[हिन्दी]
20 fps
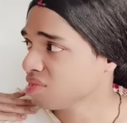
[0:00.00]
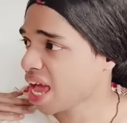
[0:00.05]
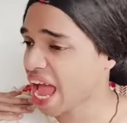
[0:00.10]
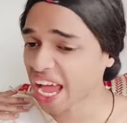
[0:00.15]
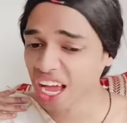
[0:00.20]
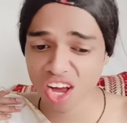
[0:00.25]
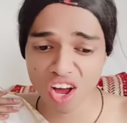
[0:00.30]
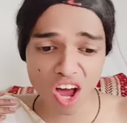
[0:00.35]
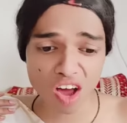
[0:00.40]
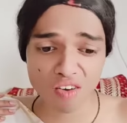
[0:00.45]

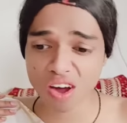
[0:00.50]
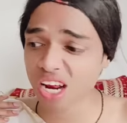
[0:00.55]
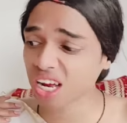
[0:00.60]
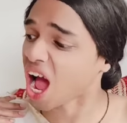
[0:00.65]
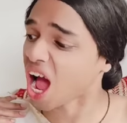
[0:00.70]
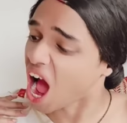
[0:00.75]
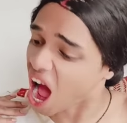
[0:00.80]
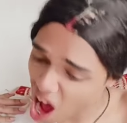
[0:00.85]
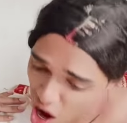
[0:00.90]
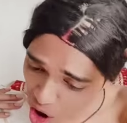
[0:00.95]

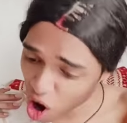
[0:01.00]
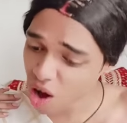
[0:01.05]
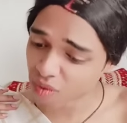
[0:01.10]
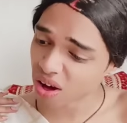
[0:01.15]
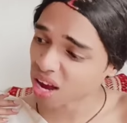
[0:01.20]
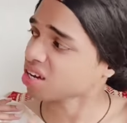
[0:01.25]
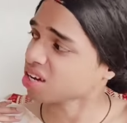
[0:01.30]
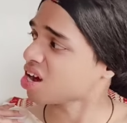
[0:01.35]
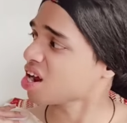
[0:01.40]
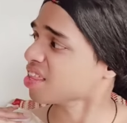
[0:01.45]
हैंगओवर का
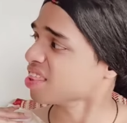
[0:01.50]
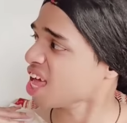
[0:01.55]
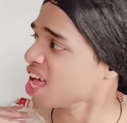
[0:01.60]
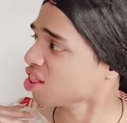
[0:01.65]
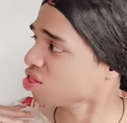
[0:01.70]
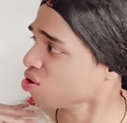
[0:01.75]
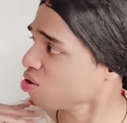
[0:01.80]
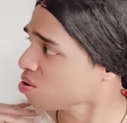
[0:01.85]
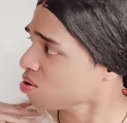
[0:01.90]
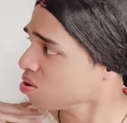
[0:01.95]
हंगओवर कर
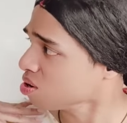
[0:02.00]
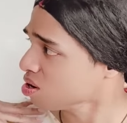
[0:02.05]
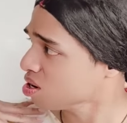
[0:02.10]
दे तू